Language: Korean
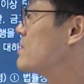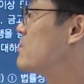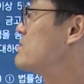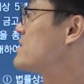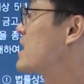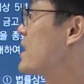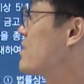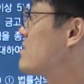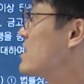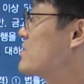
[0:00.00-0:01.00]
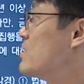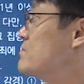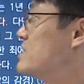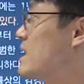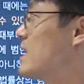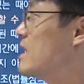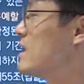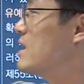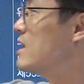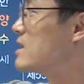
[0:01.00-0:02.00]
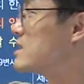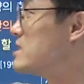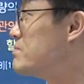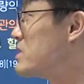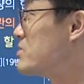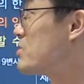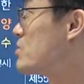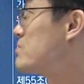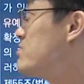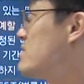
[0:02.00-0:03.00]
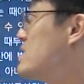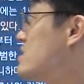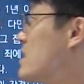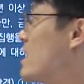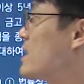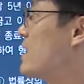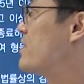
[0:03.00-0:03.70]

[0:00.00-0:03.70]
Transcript: 법률상 강경 사유가 없는 한 집행유예 선고가 불가능하게